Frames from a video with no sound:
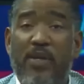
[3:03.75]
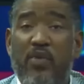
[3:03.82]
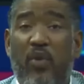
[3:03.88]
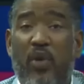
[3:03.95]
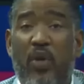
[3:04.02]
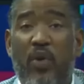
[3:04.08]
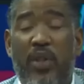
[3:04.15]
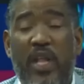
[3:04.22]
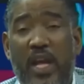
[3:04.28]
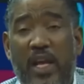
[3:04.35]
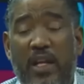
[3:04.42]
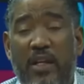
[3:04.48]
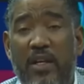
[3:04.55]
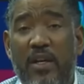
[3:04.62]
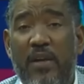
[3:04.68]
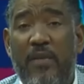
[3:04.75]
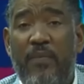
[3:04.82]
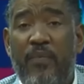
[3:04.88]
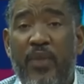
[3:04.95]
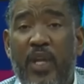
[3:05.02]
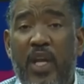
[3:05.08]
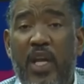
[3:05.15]
Leonel,
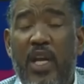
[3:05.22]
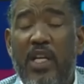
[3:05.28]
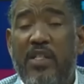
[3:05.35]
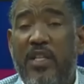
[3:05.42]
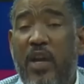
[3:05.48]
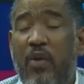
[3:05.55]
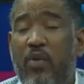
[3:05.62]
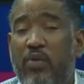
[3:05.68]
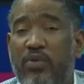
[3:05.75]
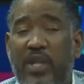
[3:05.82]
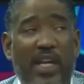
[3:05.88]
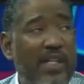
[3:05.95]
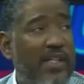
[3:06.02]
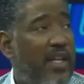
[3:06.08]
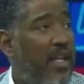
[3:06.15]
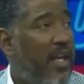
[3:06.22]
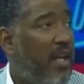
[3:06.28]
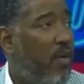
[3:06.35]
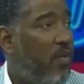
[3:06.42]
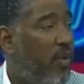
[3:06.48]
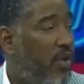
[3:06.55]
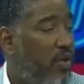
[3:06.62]
y le hicieron una serie de
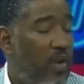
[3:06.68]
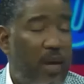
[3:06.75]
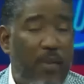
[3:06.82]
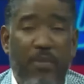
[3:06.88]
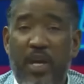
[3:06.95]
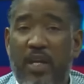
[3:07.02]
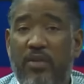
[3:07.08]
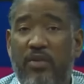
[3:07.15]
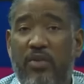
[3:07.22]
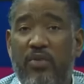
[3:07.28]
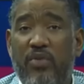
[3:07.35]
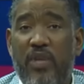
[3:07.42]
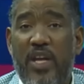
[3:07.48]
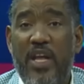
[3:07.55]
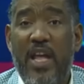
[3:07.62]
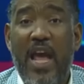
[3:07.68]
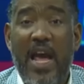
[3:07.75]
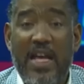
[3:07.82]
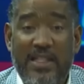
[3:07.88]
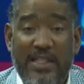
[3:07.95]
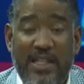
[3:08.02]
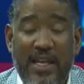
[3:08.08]
cuestionamientos. Y
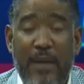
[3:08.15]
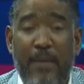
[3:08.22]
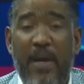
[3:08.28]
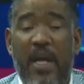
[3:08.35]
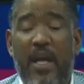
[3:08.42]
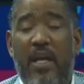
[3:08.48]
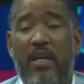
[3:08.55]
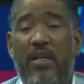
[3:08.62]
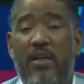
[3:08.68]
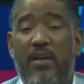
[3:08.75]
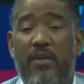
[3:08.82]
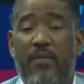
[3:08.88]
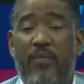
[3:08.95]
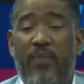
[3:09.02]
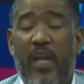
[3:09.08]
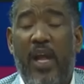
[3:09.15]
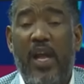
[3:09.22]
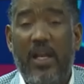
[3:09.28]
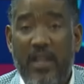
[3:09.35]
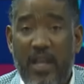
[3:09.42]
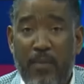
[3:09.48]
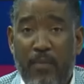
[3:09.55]
ahí se ve
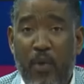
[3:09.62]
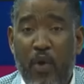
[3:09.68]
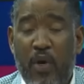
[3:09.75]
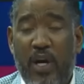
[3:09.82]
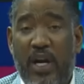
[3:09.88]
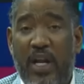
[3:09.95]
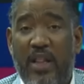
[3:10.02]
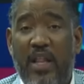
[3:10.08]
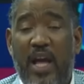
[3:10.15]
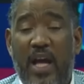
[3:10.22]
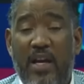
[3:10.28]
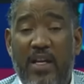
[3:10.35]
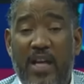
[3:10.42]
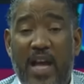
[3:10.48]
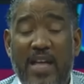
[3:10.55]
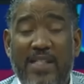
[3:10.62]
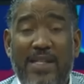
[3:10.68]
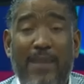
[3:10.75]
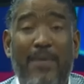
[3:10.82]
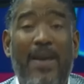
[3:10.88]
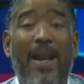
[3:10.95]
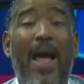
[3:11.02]
el demócrata, y ahí
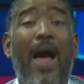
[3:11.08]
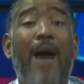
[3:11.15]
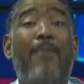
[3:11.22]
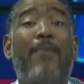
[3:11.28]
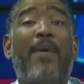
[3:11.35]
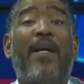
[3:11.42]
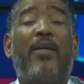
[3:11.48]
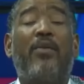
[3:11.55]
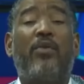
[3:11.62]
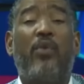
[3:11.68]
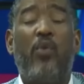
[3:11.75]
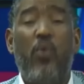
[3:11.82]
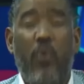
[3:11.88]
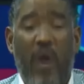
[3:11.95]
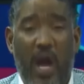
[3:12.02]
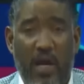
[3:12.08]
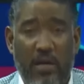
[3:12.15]
se ve la apertura,